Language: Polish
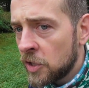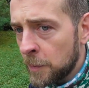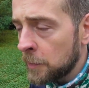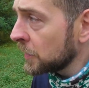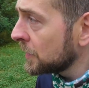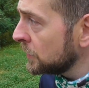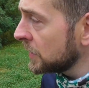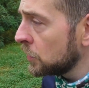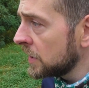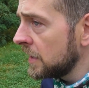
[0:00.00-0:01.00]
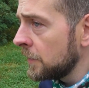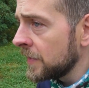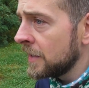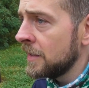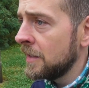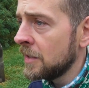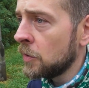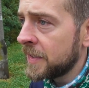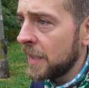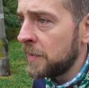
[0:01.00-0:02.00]
że po prostu niektóre
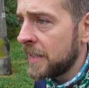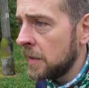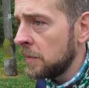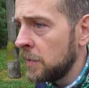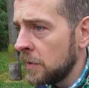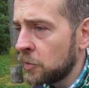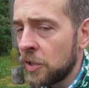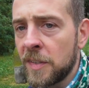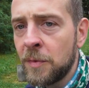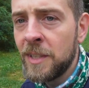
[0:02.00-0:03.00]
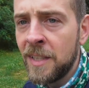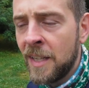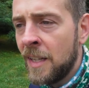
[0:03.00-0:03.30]
koncepcje by przerosły